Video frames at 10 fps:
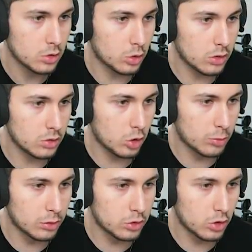Yol,
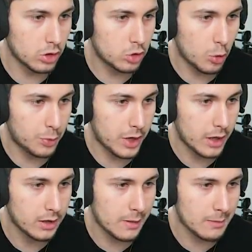yol bul diyor
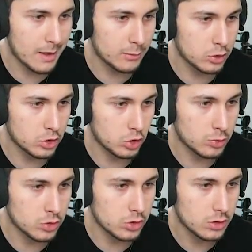köprüye. Tamam lan buluruz
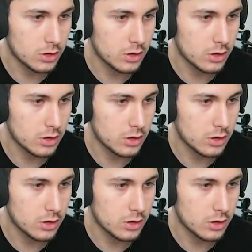yolumuzu.